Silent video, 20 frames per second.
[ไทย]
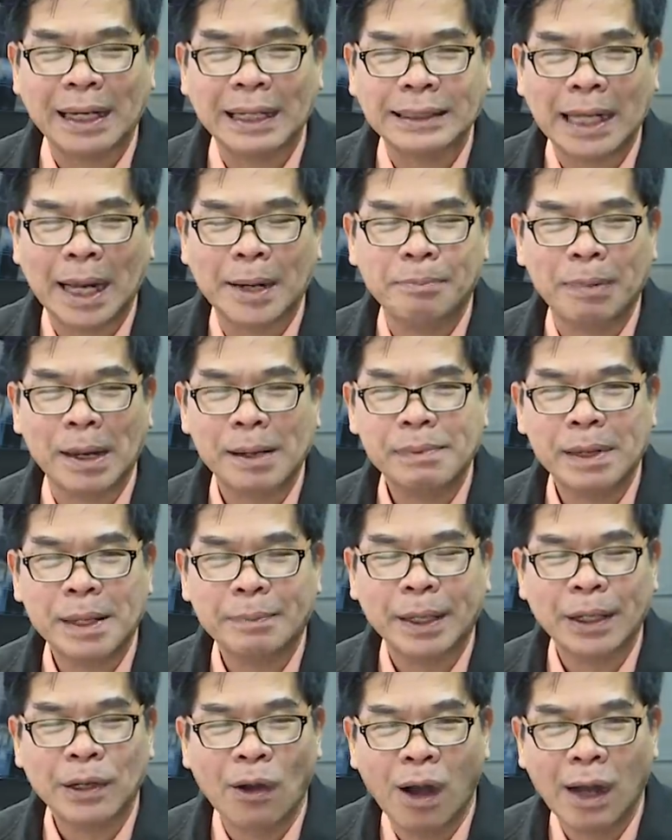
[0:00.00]
นฉันท์เป็นพี่
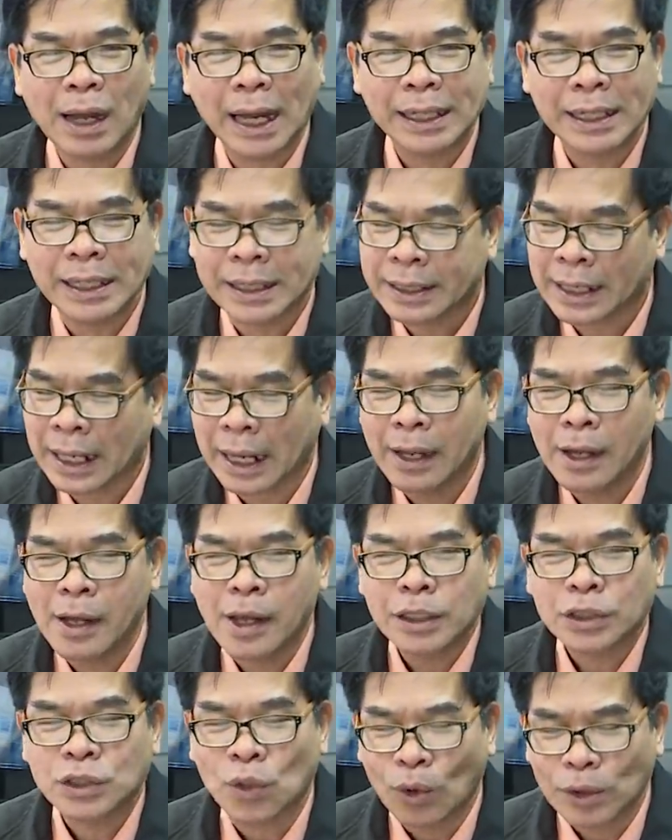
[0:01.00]
เป็นน้องกันอีกเนี่ย
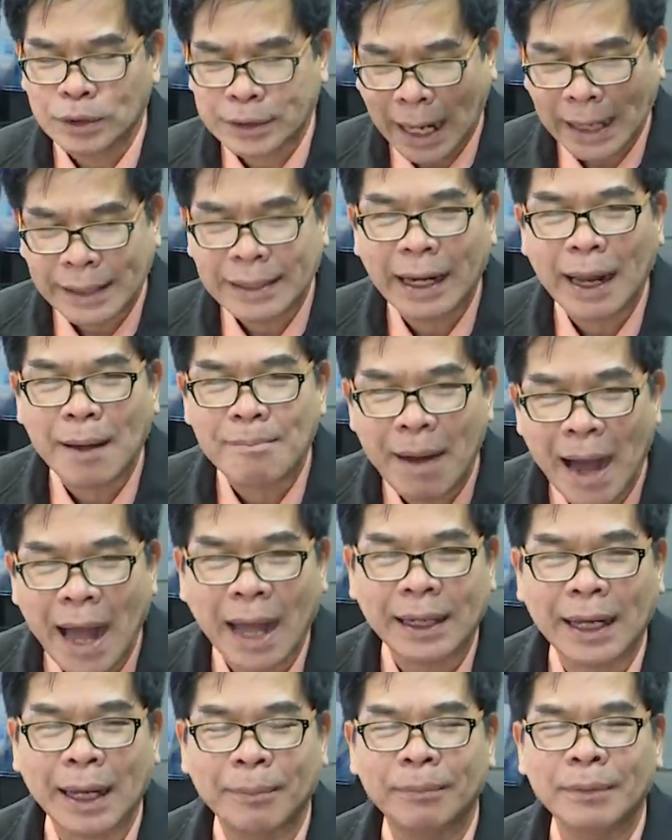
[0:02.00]
สงสัยจะลำบา
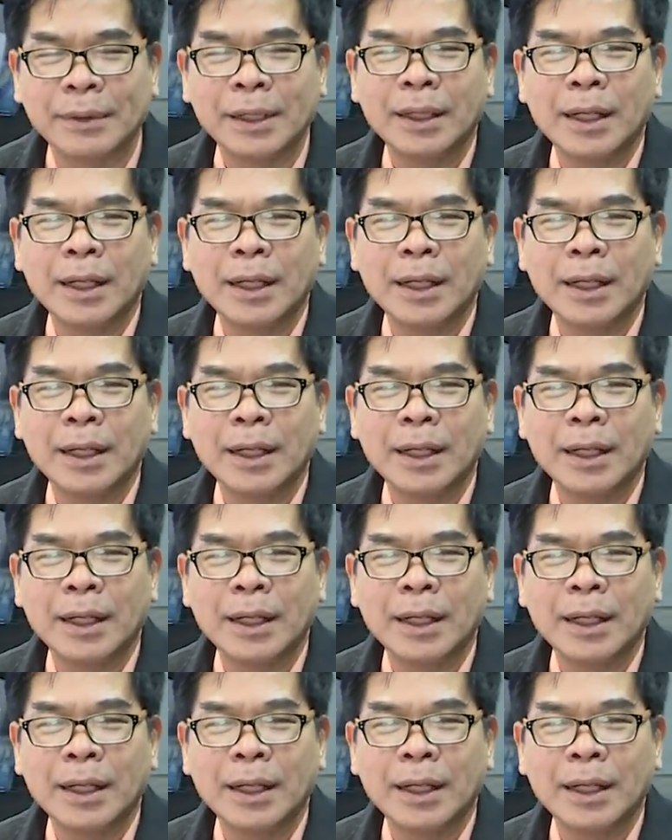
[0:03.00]
กครับ